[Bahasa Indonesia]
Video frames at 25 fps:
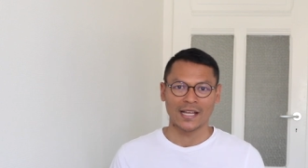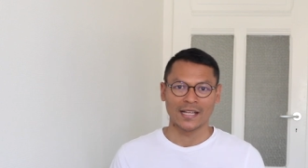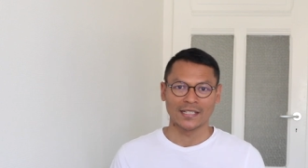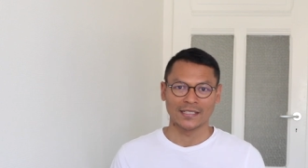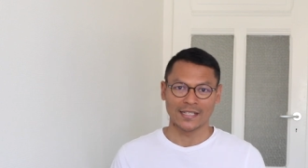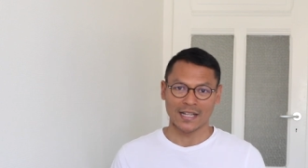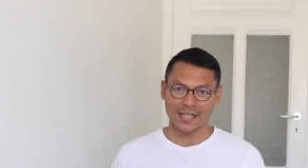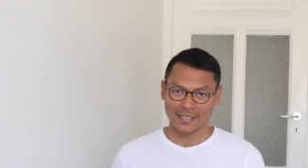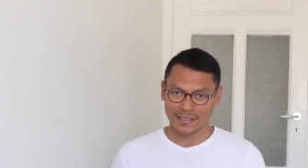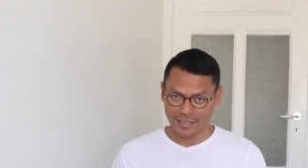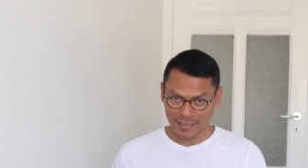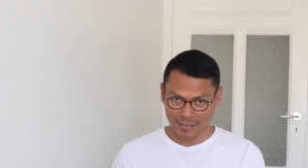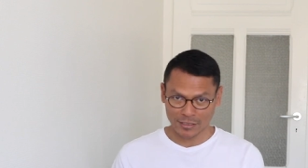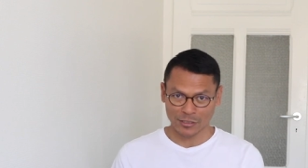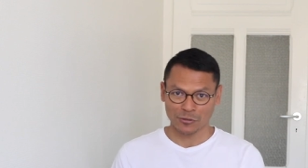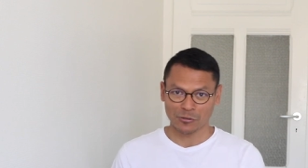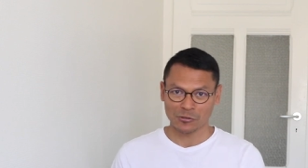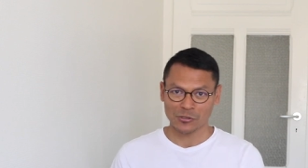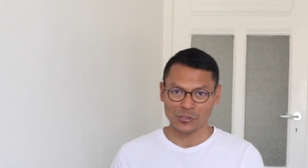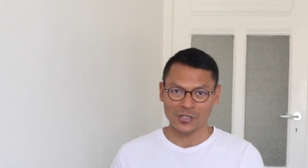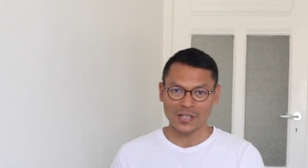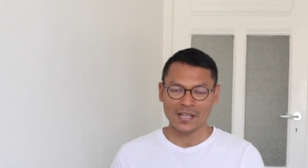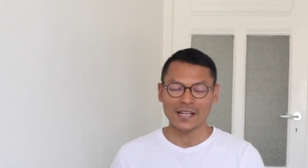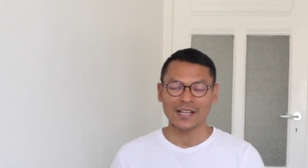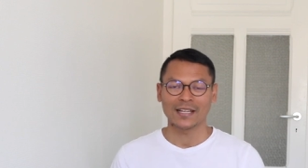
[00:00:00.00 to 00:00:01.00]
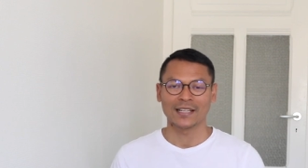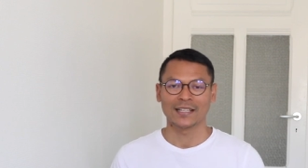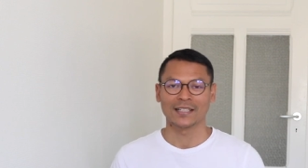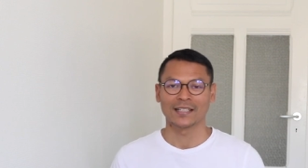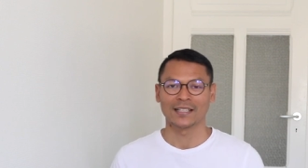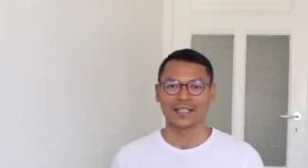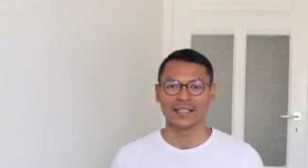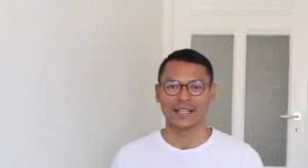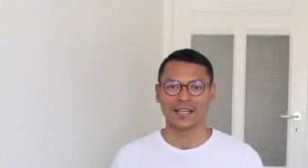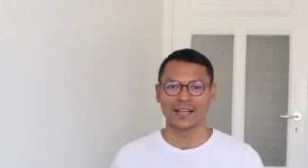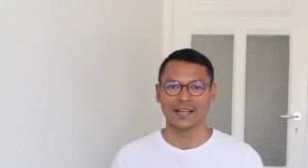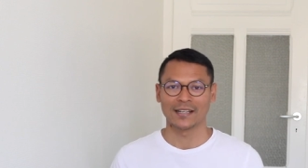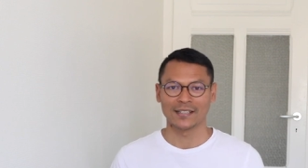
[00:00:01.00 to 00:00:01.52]
dan seterusnya
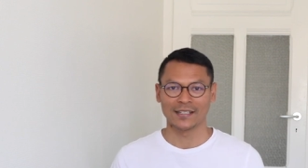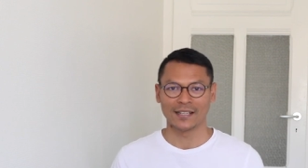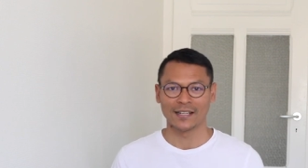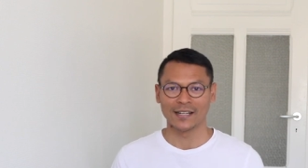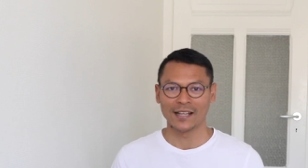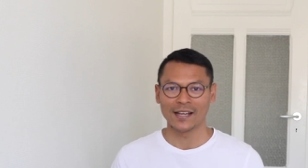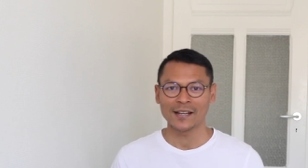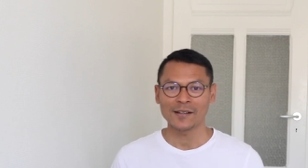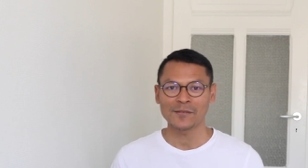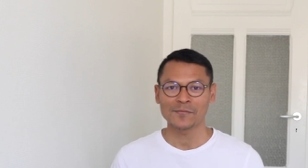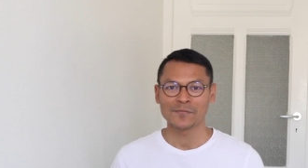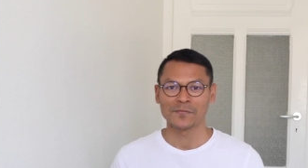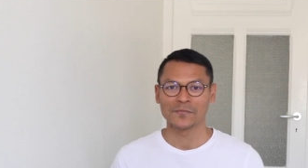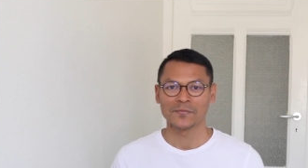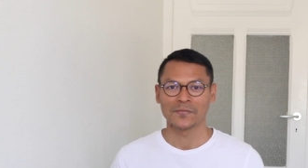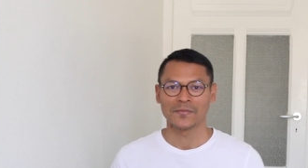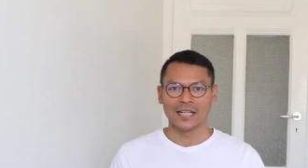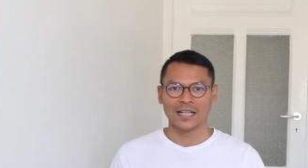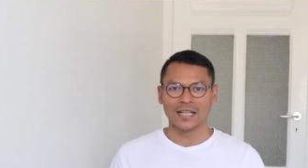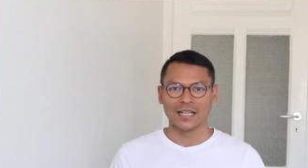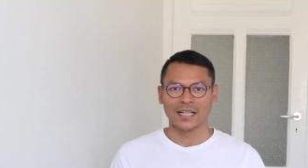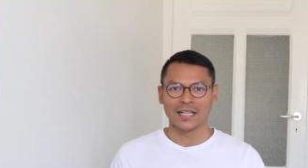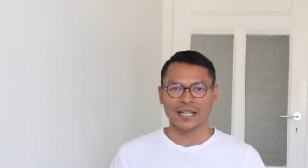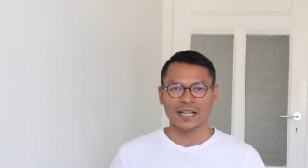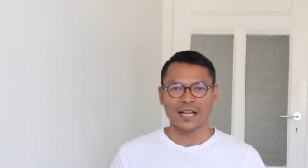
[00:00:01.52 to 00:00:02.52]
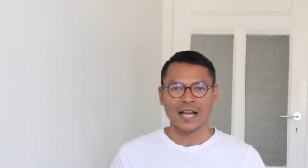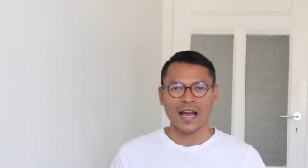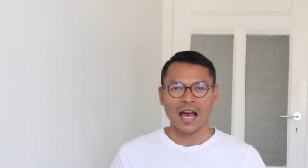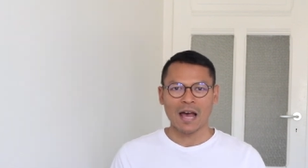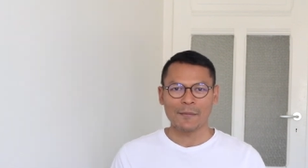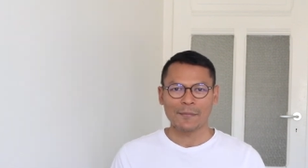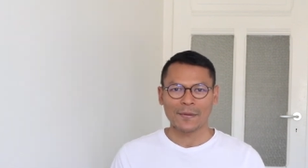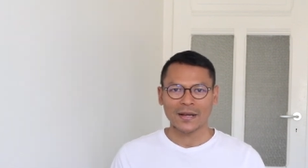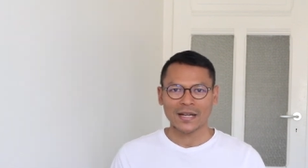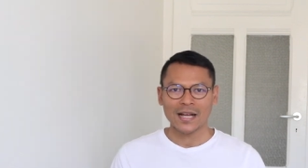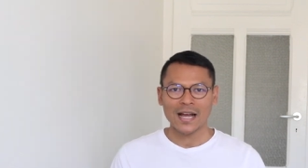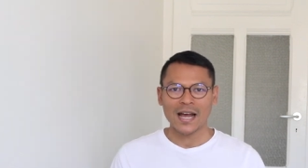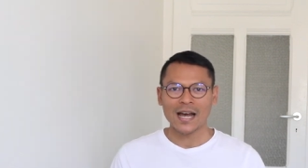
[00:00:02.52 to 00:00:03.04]
adalah uh,
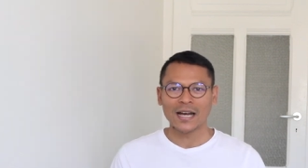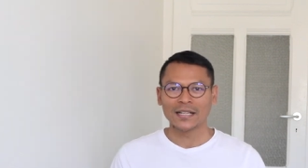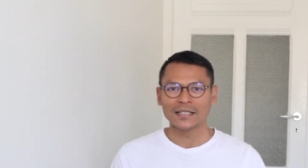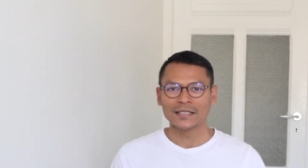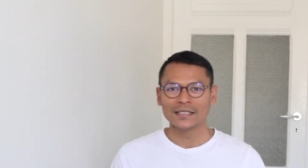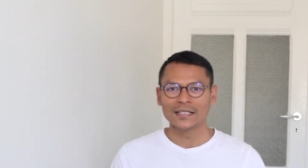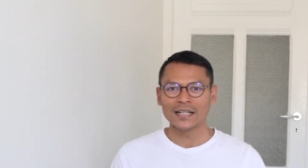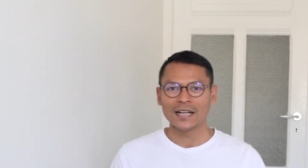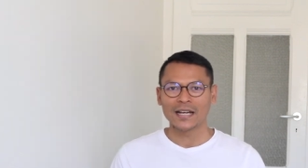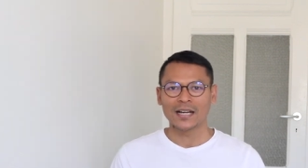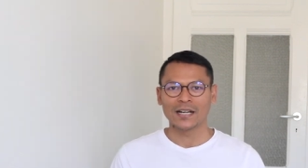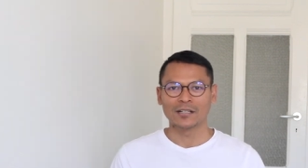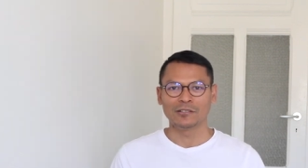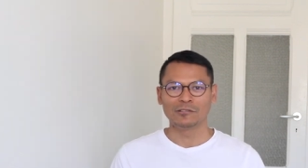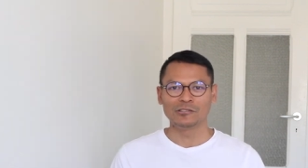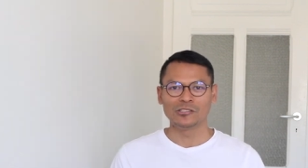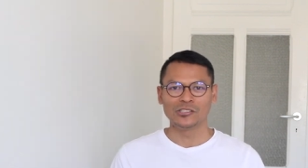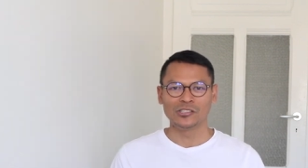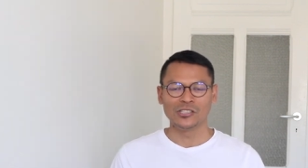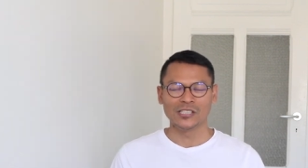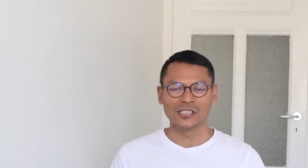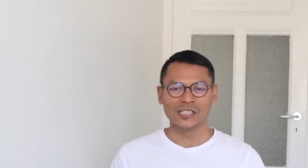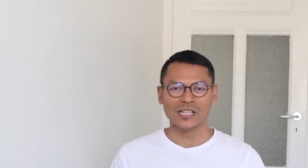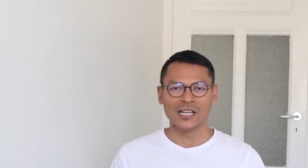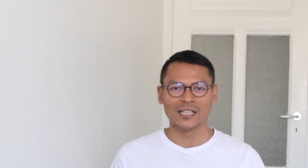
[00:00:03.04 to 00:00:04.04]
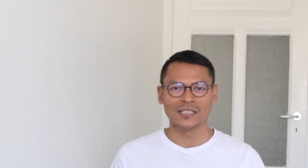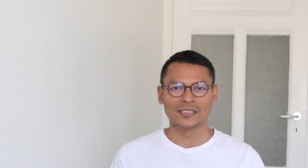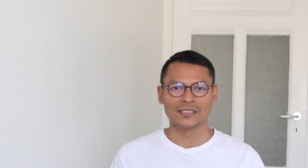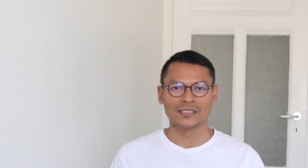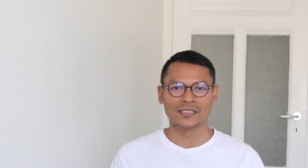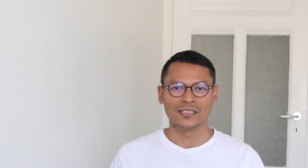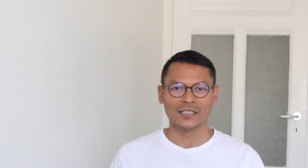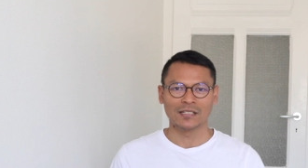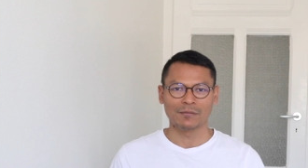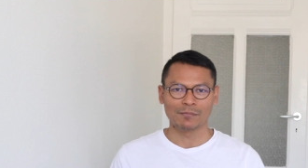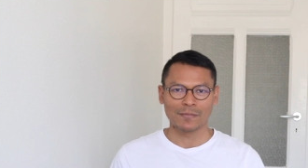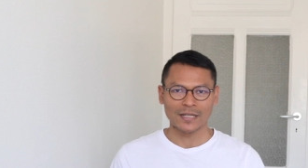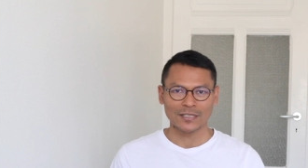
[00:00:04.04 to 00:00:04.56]
apakah ada
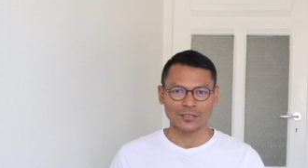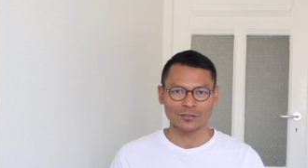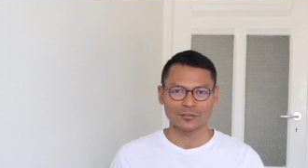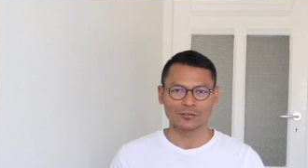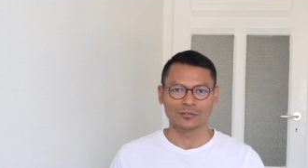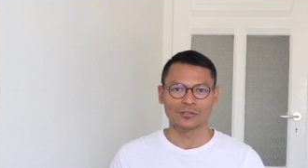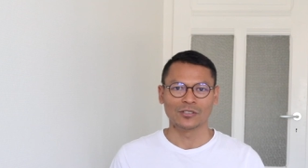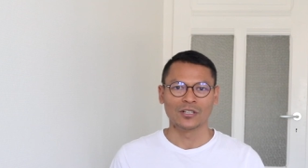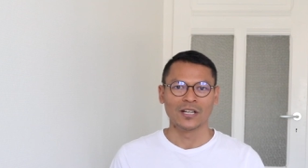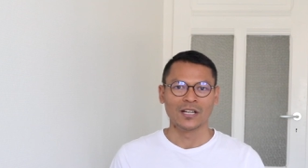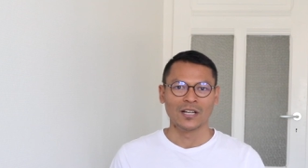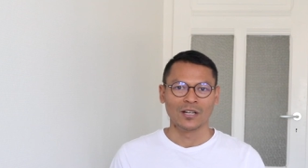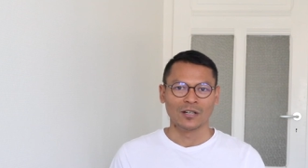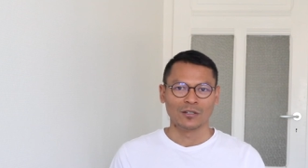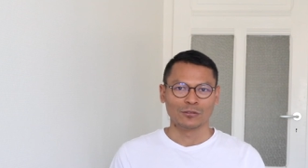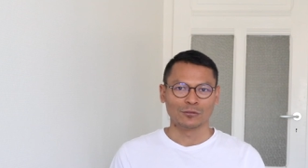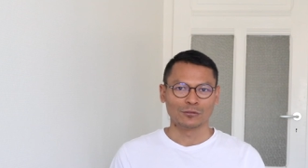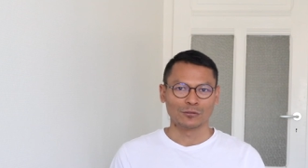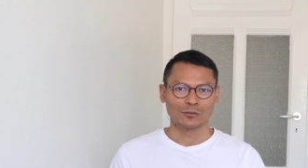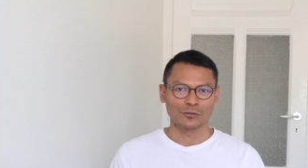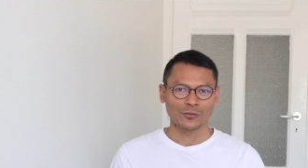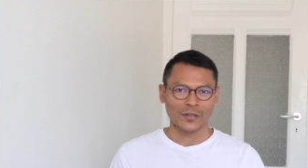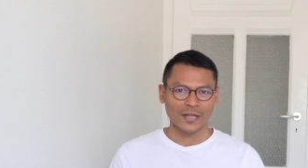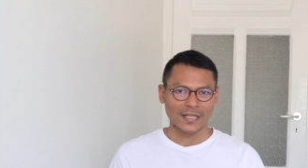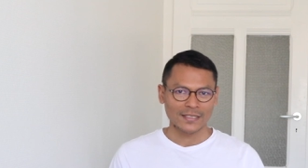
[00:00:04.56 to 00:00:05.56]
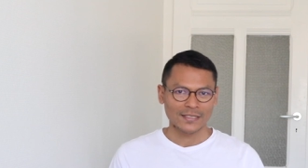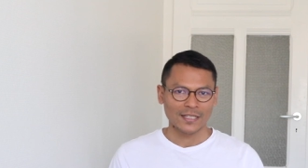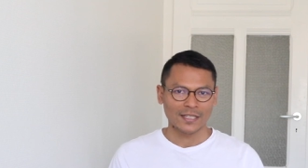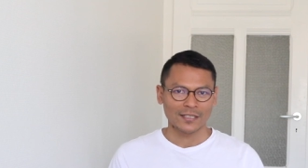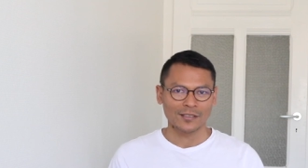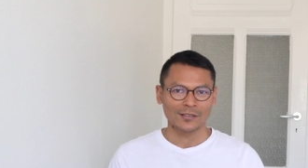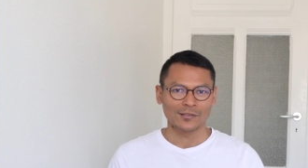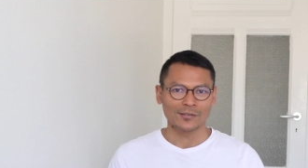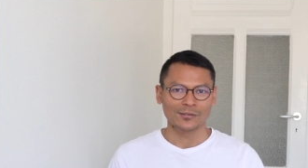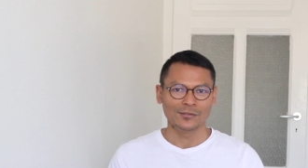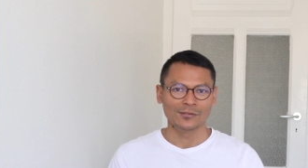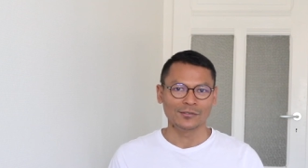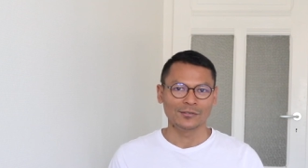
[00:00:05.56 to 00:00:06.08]
ujian masuk untuk
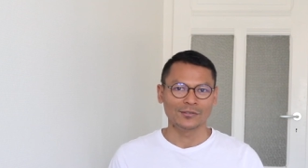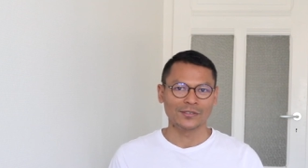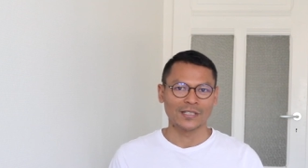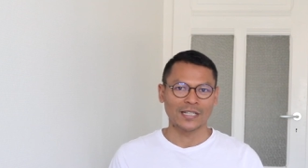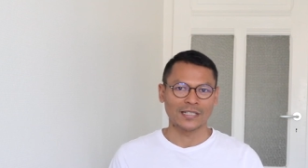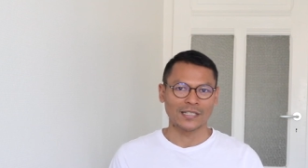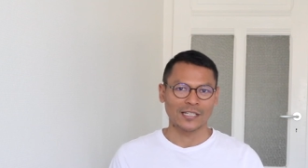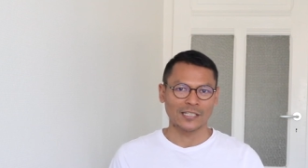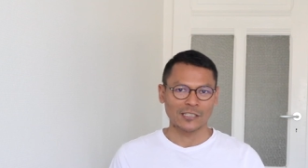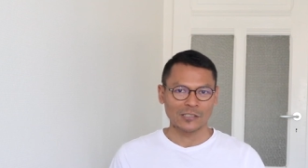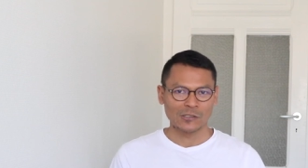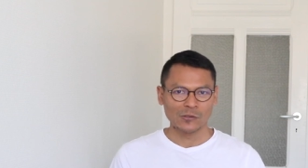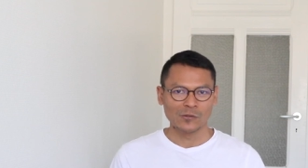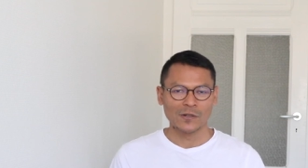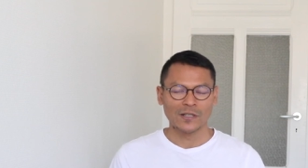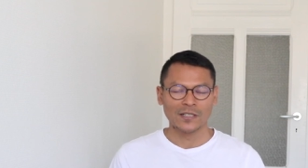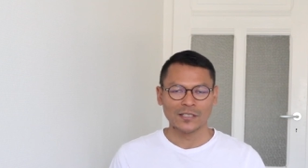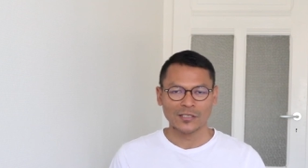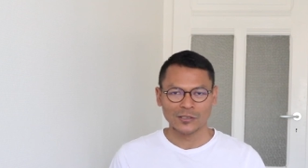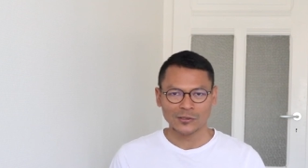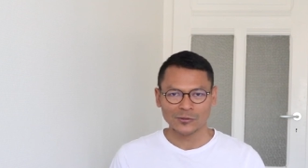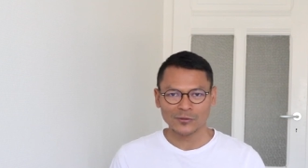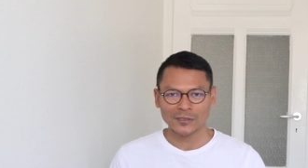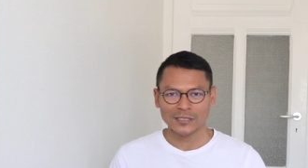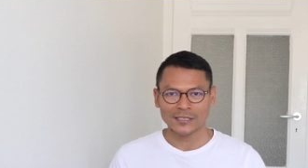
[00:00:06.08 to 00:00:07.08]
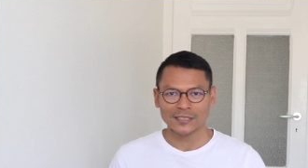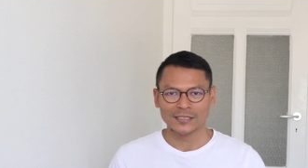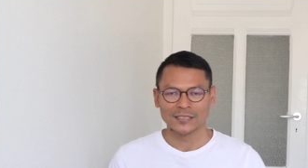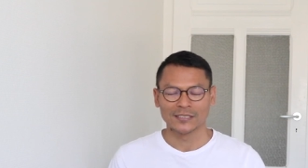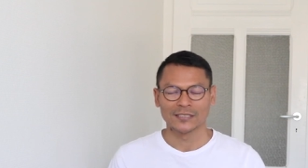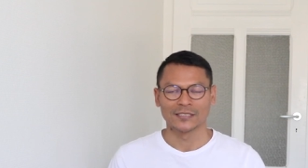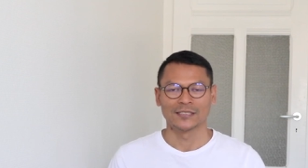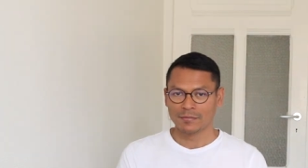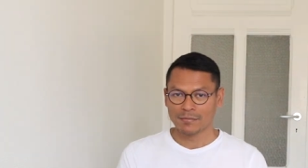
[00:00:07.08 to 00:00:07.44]
S1 dan S2 di Swiss?